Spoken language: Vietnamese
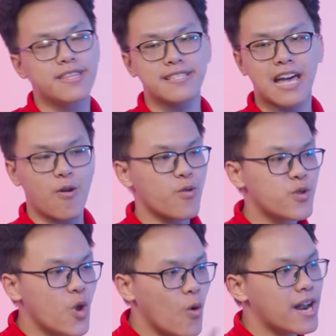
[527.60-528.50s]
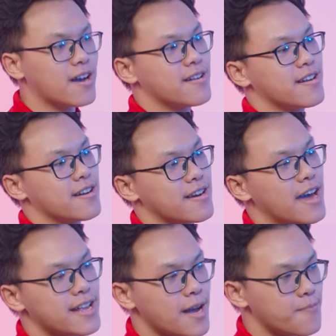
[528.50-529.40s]
biết tại sao nó nặng.
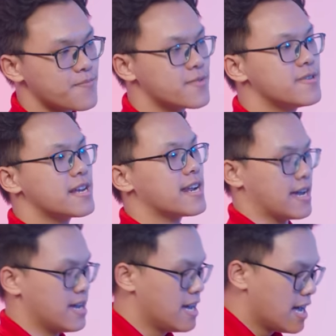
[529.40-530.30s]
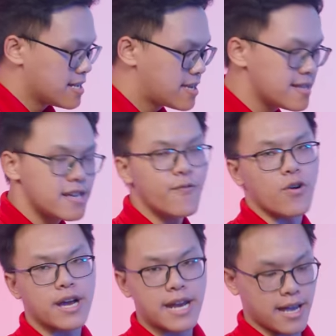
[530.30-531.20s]
Đây nhá, thứ nhất này, trên chiếc vỏ
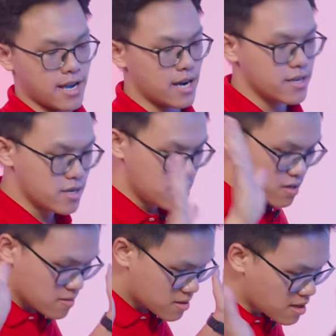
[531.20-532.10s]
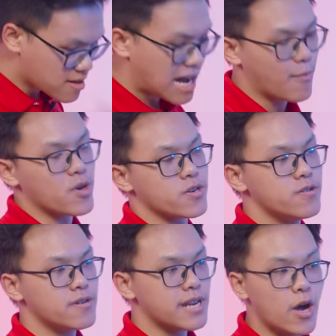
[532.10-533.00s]
cây này gần như tất cả mọi
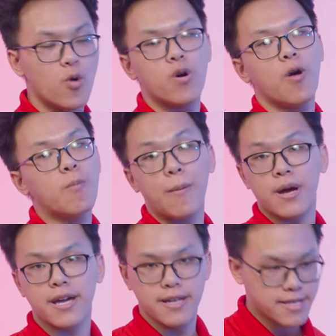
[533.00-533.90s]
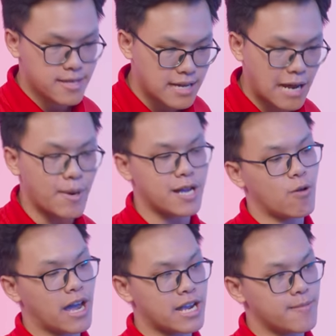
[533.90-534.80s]
thứ đều không làm bằng kính thì làm bằng kim
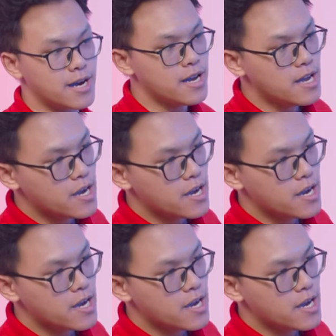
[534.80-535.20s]
loại anh em ạ.